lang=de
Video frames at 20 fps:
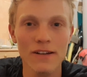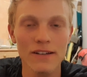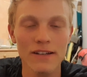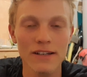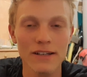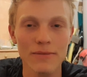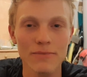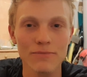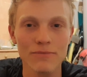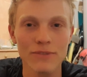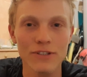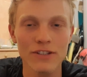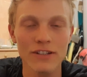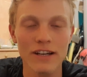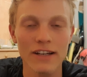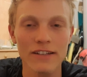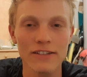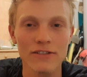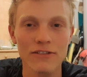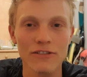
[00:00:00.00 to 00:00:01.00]
Ähm, das
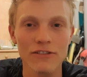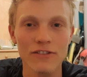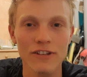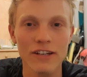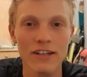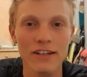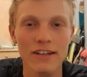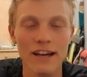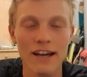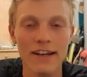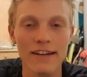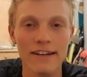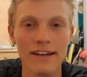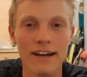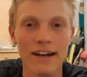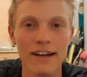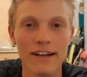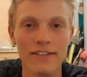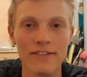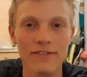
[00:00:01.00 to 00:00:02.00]
heißt, ungefähr in drei
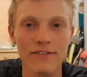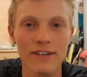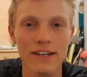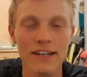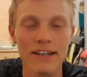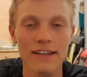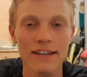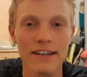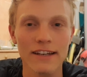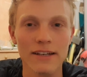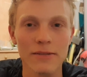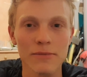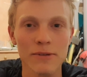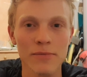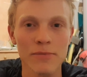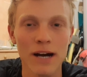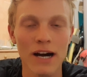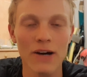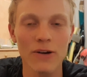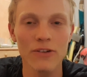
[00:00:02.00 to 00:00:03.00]
Tagen werde ich dann in
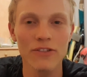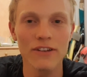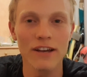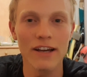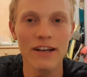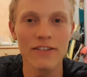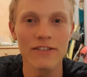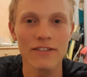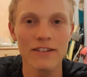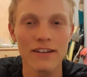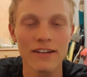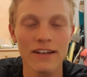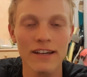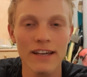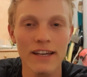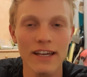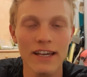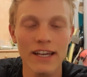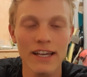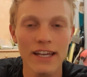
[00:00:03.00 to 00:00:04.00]
Bilbao sein und
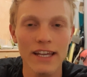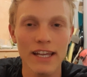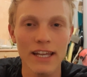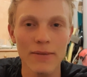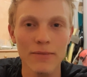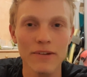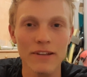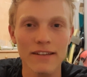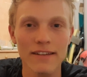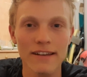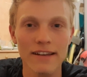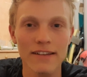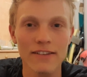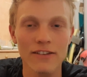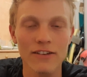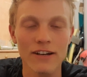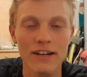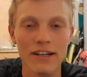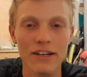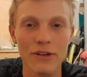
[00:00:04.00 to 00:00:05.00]
eben jetzt erst
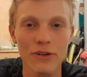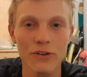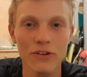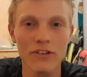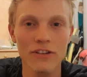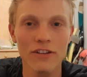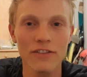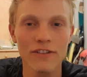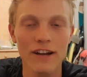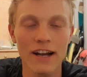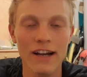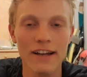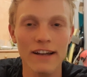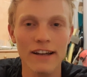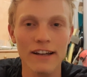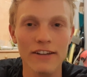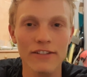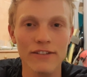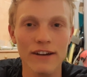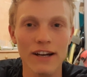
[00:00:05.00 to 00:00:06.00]
noch an die Küste
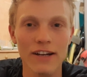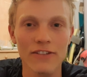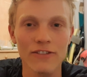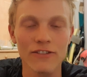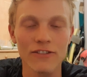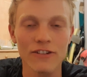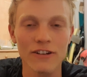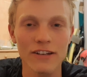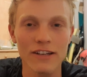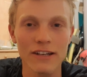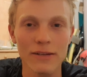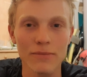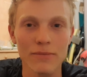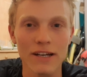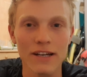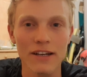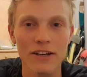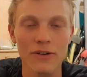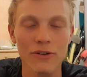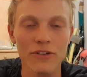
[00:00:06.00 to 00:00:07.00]
Frankreichs fahren und dort eben
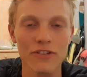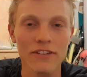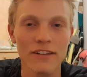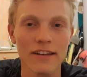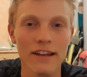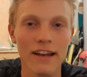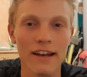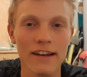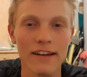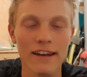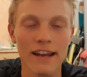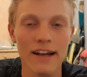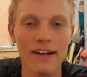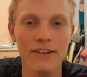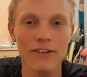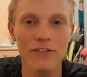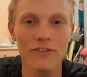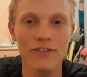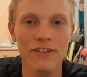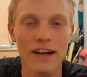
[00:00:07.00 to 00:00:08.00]
an der Küste dann entlang
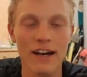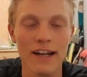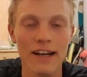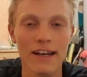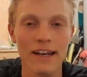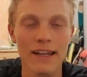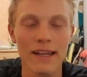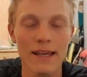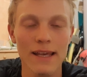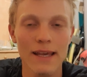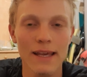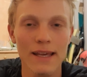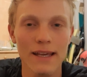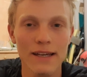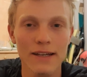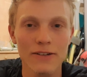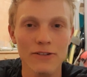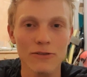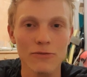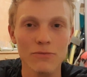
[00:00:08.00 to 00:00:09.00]
zu fahren,
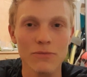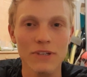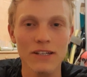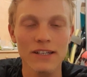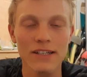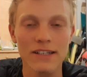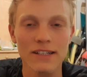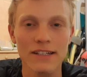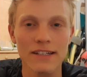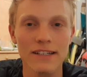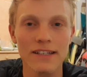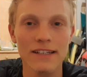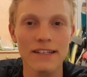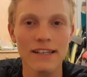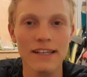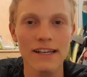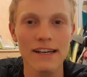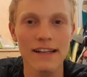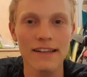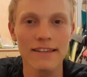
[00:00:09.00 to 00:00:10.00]
um mir
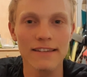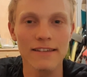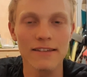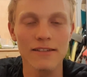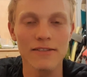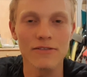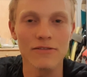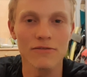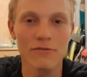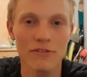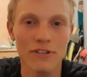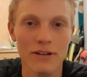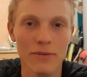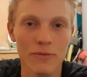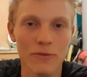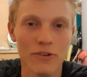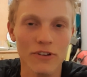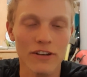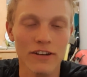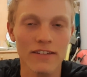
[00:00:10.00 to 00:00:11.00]
die ganzen oder
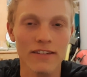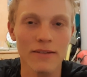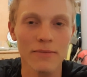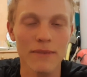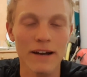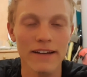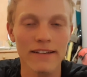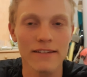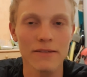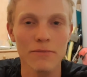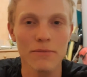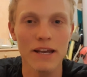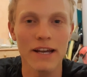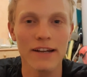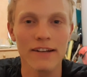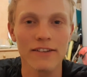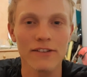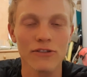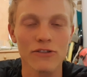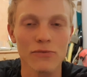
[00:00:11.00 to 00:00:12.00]
möglichst die meisten
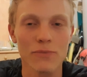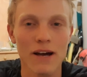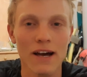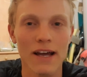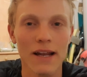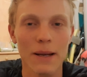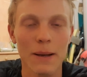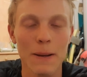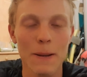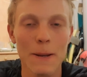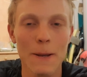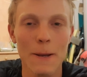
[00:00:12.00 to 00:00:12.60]
Berge zu sparen.